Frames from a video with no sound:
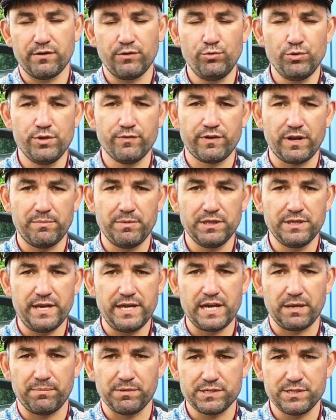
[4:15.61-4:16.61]
Люди в
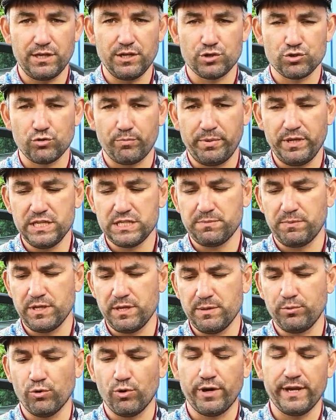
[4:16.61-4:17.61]
комментариях писали, что в принципе
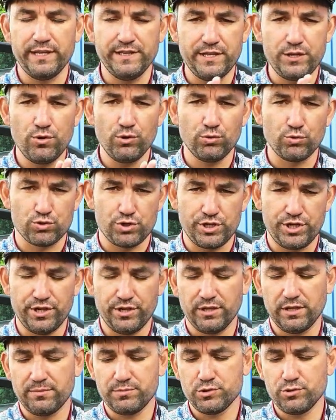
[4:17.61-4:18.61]
неплохо. Я на нее тоже
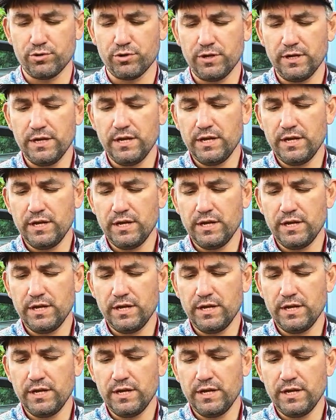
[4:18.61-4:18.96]
делал обзор.